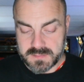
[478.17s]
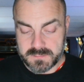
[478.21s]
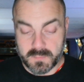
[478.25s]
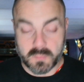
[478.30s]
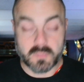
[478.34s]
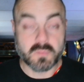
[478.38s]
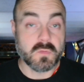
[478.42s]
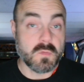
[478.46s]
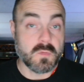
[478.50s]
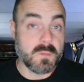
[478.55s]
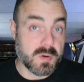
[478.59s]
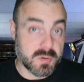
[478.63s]

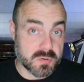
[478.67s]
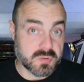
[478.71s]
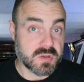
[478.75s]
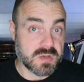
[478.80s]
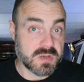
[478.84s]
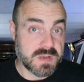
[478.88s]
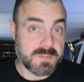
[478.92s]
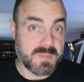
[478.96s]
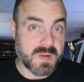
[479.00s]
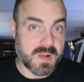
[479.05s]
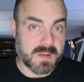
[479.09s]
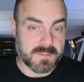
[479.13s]
Manque de bol, je
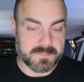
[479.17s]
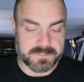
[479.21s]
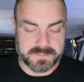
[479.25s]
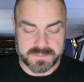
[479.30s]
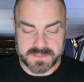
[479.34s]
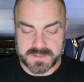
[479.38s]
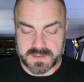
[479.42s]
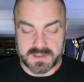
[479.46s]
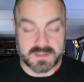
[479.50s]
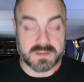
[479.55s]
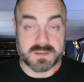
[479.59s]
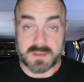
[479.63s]
l'ai pas.
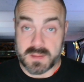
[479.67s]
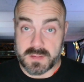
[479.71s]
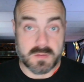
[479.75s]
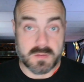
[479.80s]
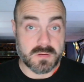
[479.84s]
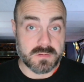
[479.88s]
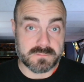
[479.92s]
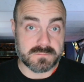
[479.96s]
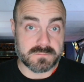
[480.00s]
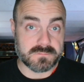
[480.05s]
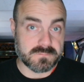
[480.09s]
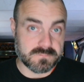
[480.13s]
Et
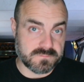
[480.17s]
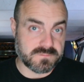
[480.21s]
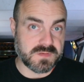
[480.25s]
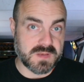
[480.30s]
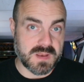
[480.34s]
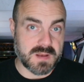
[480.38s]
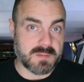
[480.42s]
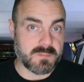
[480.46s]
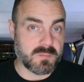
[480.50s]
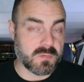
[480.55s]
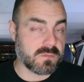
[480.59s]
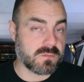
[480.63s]
d'ailleurs,
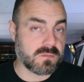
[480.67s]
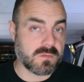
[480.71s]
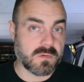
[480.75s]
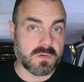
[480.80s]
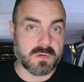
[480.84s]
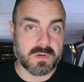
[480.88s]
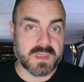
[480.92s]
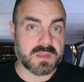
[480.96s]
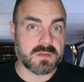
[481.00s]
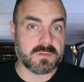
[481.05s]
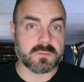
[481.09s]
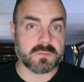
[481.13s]
finalement, en
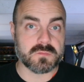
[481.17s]
regardant